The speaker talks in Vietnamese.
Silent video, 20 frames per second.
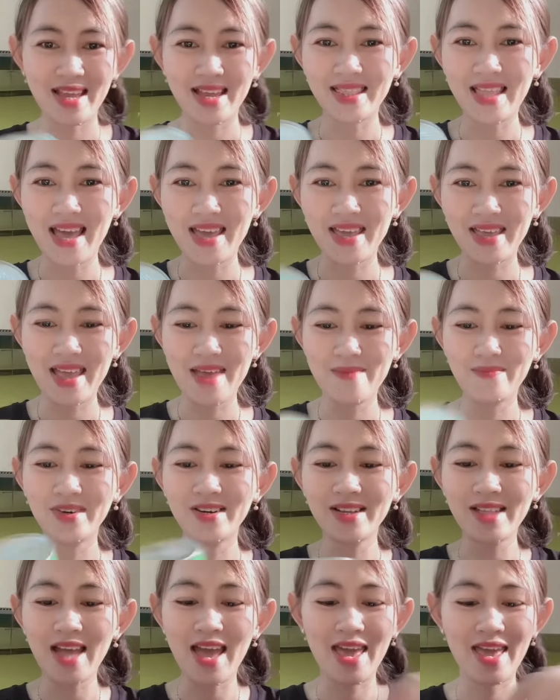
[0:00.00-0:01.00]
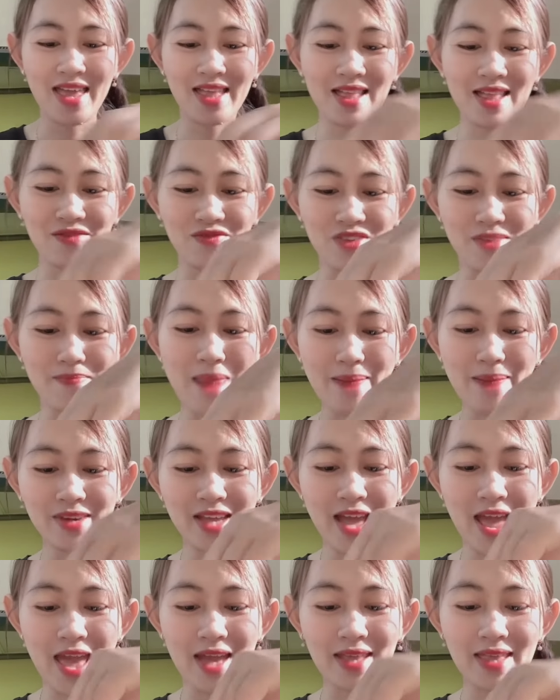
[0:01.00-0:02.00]
đây em mới đây là vị
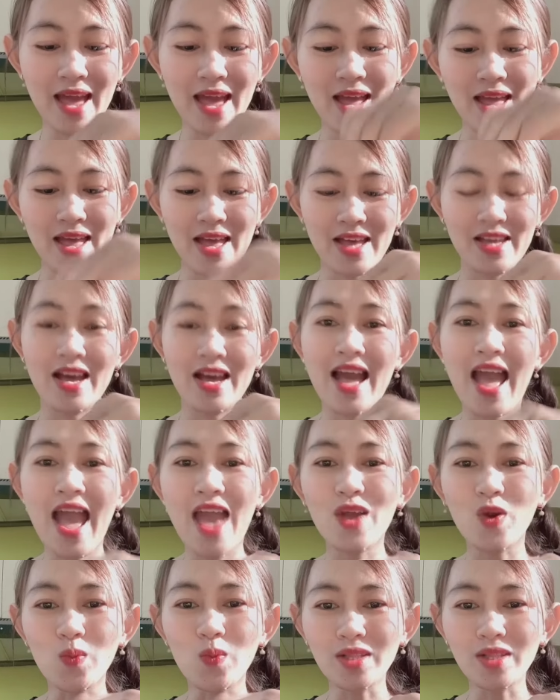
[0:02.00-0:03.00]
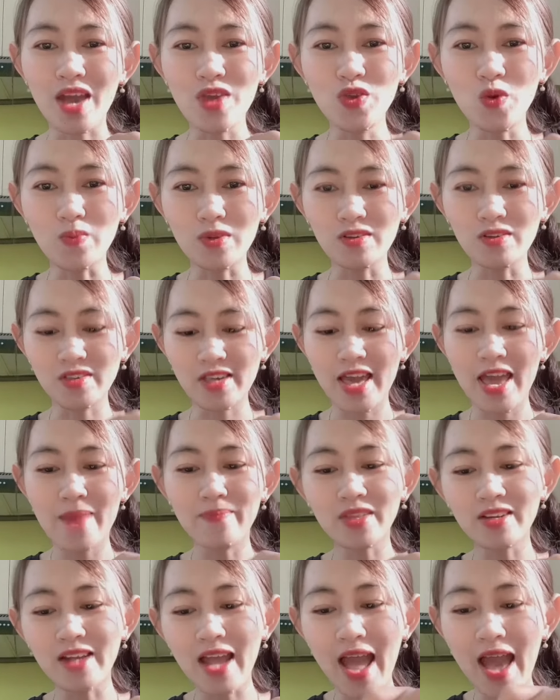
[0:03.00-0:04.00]
30 hạt nha à, ai cũng có thể dùng được trẻ
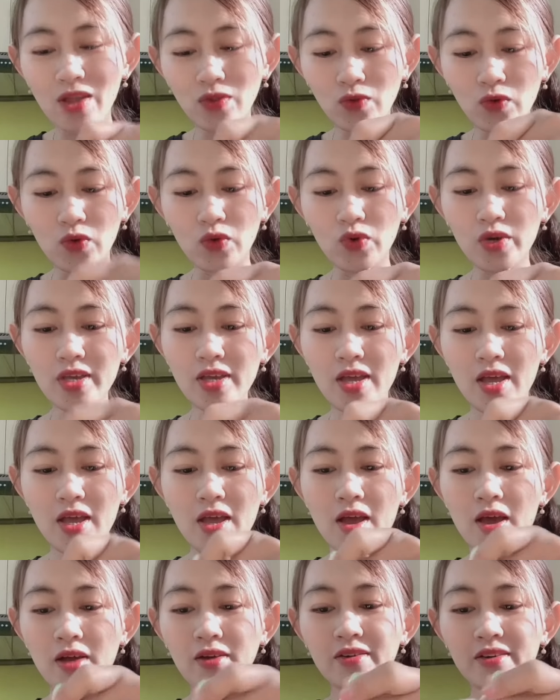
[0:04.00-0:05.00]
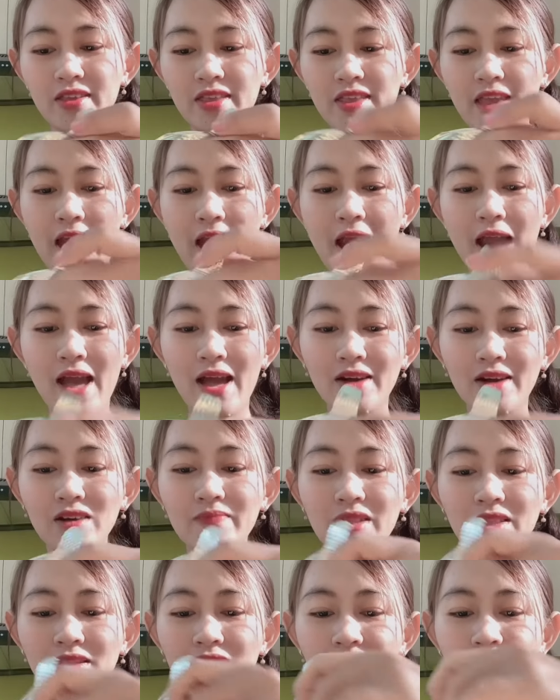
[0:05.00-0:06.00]
em từ 2 tuổi người già
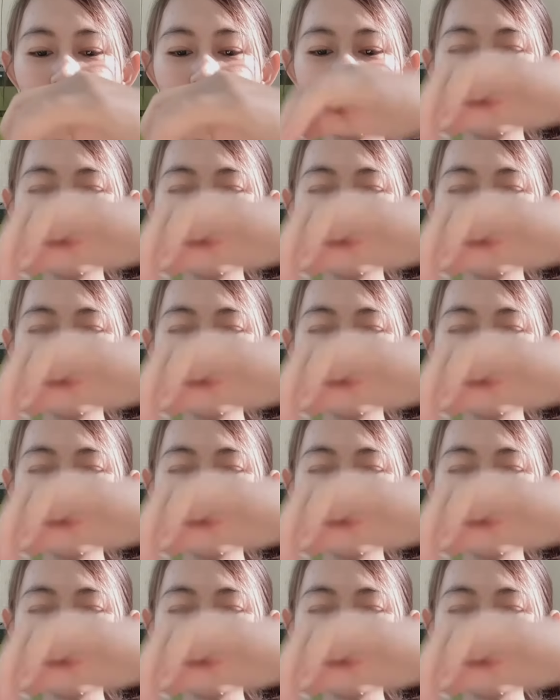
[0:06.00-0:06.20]
người bình thường